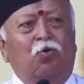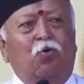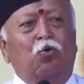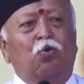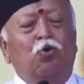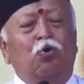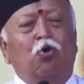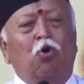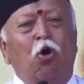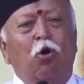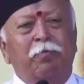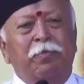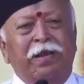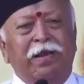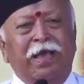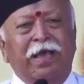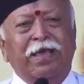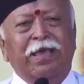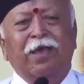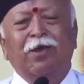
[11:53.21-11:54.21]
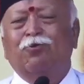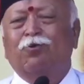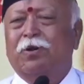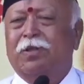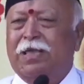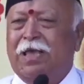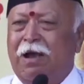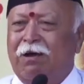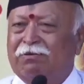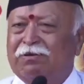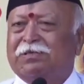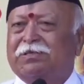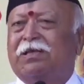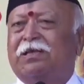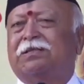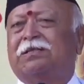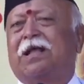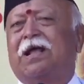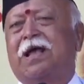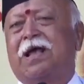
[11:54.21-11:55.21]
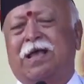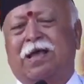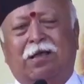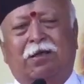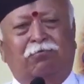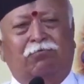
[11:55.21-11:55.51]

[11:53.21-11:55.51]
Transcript: उनको मिले ये उनकी आवश्यकता है